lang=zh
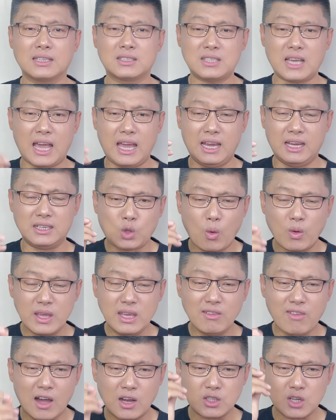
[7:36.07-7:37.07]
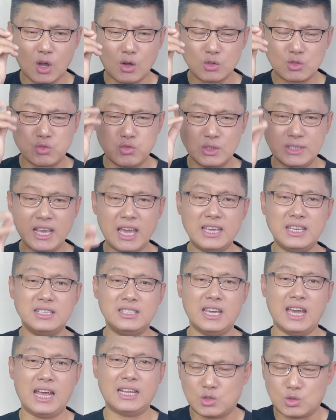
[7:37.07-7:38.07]
在统一王朝出现以
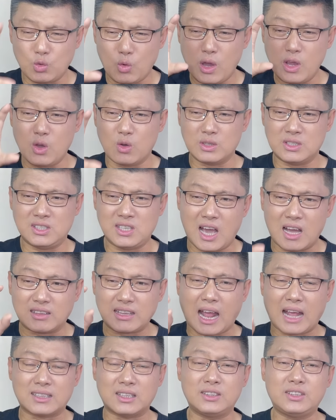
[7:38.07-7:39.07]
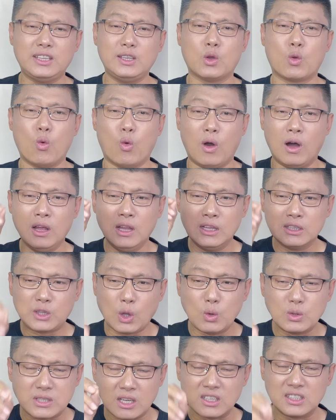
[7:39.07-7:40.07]
前，所有强大的帝国
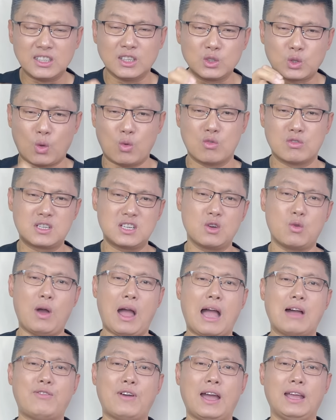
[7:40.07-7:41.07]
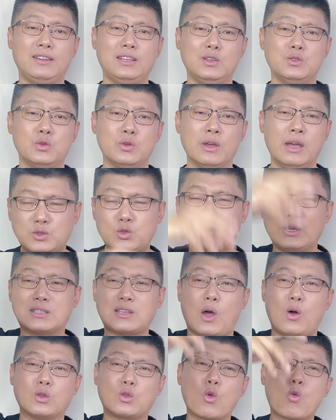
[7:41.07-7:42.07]
都曾经统治过阿富汗地区，最
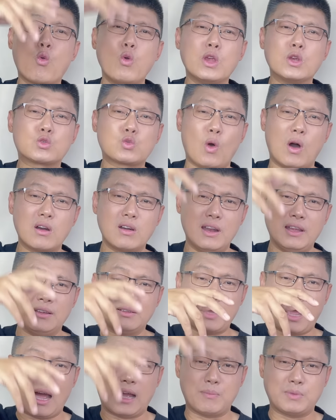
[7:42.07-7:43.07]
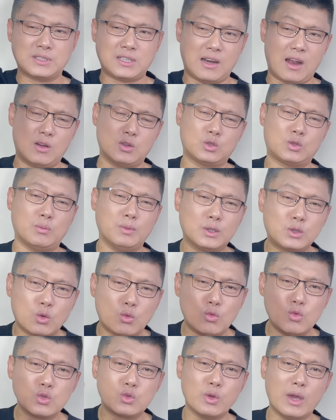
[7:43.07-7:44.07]
早就贵霜人啊，然后什么
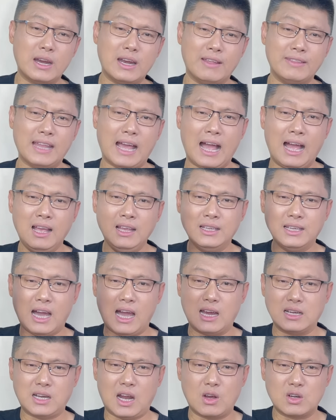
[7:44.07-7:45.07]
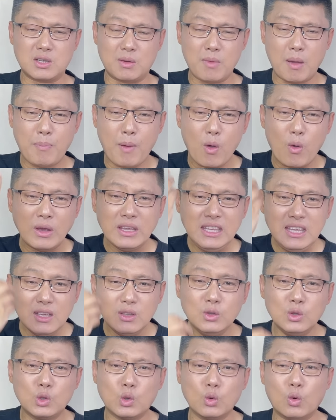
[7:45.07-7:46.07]
突厥人呐啊，然后什么包括
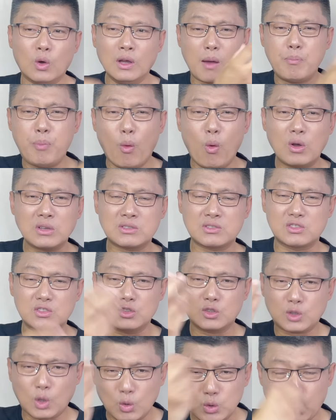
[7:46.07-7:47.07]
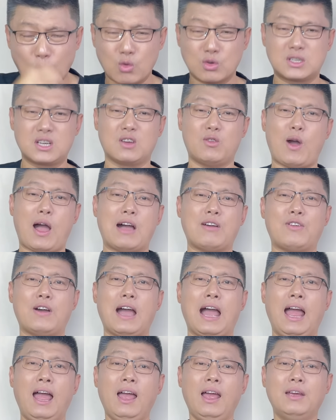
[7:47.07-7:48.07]
印度、波斯都统治过阿富
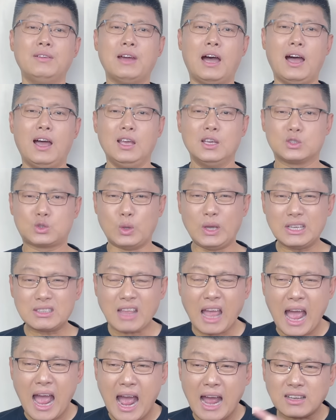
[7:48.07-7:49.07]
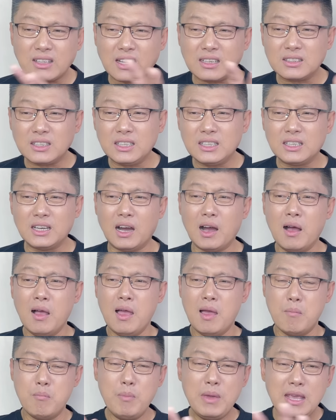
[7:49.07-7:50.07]
汗啊，所以它的这个
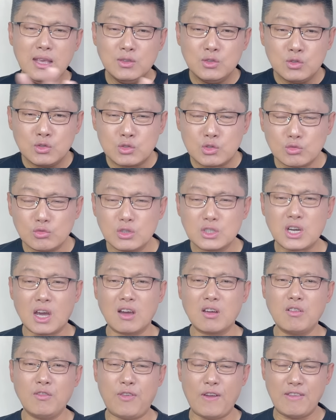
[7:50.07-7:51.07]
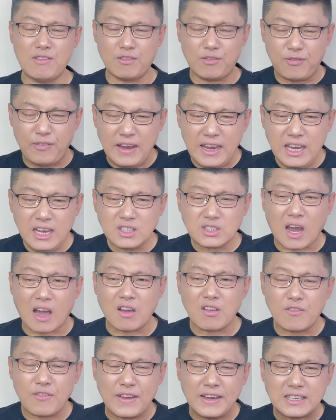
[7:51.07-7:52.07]
民族成分非
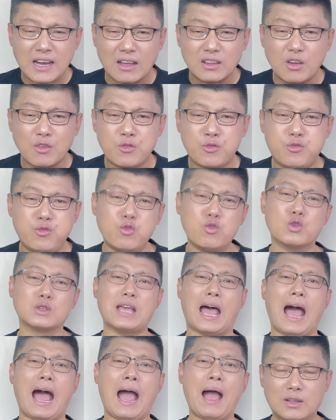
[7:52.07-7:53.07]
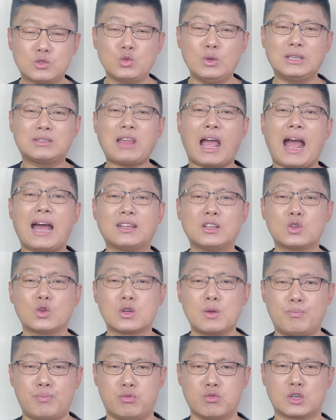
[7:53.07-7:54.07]
常非常的复杂，最大的就
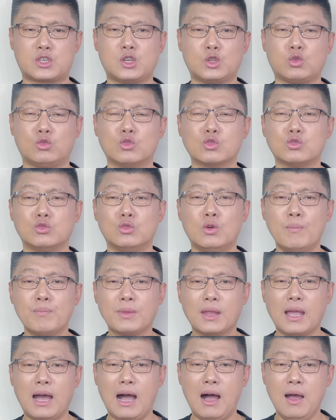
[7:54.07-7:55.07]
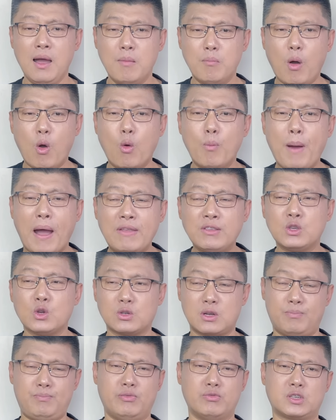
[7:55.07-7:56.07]
是普什图族啊，某班就
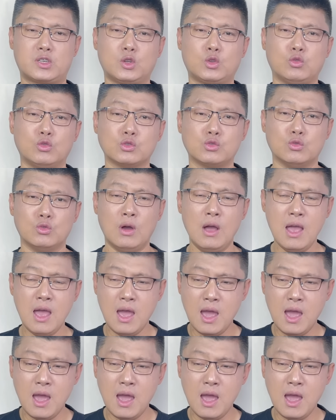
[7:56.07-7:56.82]
是普什图族。